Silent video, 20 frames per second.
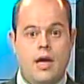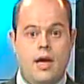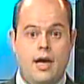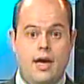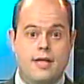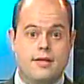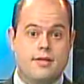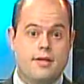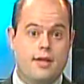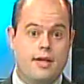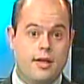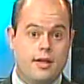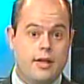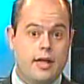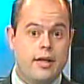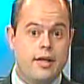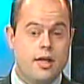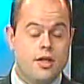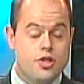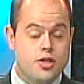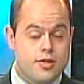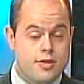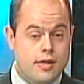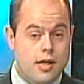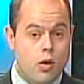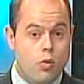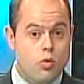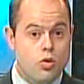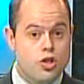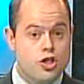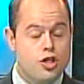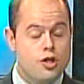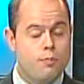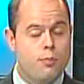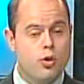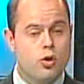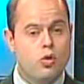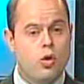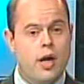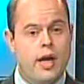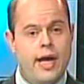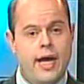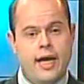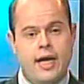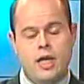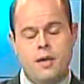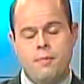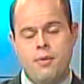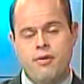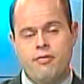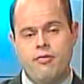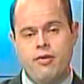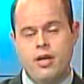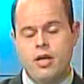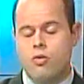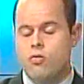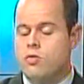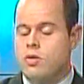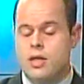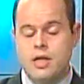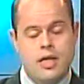A Secretaria de Saúde de Porto Alegre preferiu